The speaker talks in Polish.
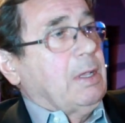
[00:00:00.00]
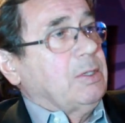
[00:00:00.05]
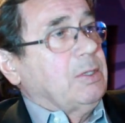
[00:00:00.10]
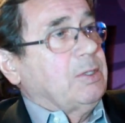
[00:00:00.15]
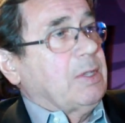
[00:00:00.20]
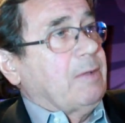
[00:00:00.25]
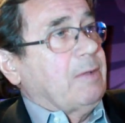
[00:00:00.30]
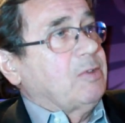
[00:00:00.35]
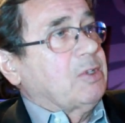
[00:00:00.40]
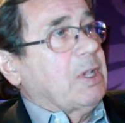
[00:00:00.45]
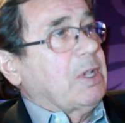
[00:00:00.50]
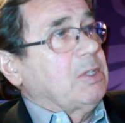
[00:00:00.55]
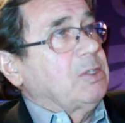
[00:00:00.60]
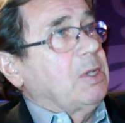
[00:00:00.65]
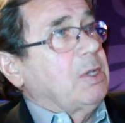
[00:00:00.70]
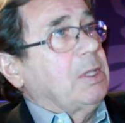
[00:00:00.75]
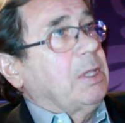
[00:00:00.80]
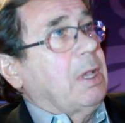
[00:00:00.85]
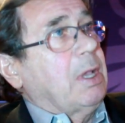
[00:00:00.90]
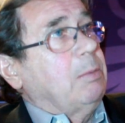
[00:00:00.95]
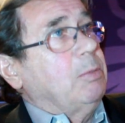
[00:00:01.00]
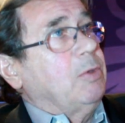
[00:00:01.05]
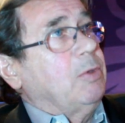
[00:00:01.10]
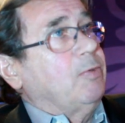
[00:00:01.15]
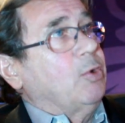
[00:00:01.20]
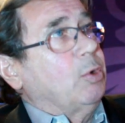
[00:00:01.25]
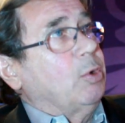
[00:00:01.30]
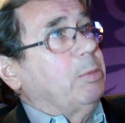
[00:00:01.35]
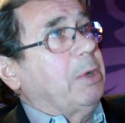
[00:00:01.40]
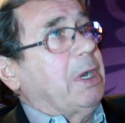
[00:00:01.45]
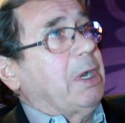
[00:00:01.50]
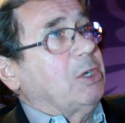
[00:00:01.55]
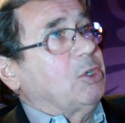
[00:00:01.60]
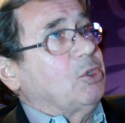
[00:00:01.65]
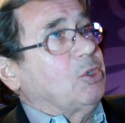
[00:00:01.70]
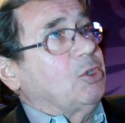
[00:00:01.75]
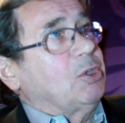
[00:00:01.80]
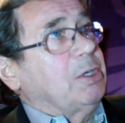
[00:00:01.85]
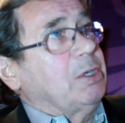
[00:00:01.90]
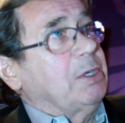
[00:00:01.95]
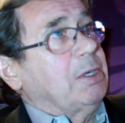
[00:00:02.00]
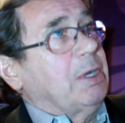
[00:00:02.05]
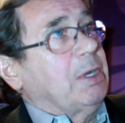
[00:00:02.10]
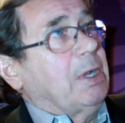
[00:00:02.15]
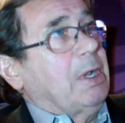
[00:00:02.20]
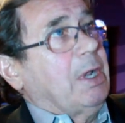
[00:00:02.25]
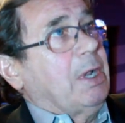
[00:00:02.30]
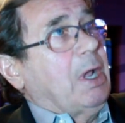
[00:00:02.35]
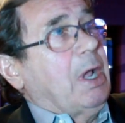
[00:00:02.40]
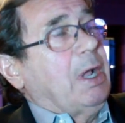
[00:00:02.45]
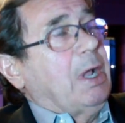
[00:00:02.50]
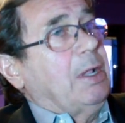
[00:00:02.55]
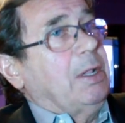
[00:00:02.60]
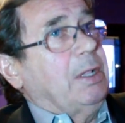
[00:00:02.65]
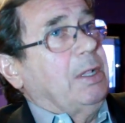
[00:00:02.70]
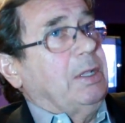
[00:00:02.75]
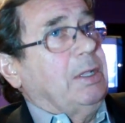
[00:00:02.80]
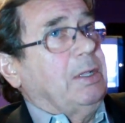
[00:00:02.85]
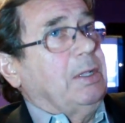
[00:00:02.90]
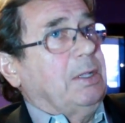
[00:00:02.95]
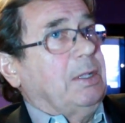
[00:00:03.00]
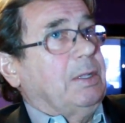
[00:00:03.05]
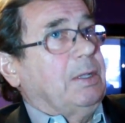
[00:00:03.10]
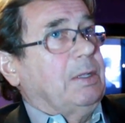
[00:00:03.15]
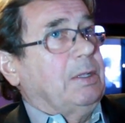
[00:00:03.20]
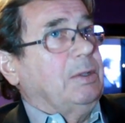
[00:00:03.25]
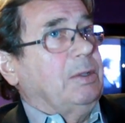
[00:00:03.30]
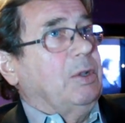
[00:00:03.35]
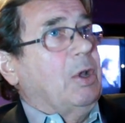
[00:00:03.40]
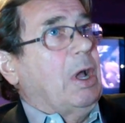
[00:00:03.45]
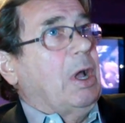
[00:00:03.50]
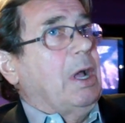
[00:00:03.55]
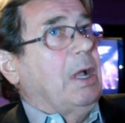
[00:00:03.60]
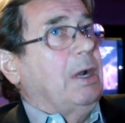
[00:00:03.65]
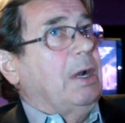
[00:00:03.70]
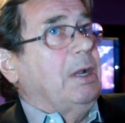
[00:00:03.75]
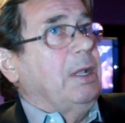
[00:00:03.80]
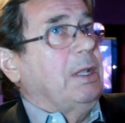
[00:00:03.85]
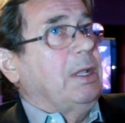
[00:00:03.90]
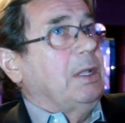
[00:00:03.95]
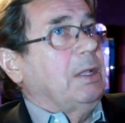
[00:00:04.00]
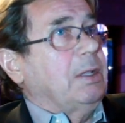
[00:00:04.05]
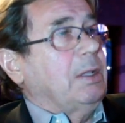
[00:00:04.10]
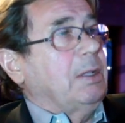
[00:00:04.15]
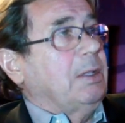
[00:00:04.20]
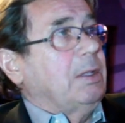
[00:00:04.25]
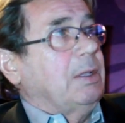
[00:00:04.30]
za wskazaniami wyobraźni. E, no ale e,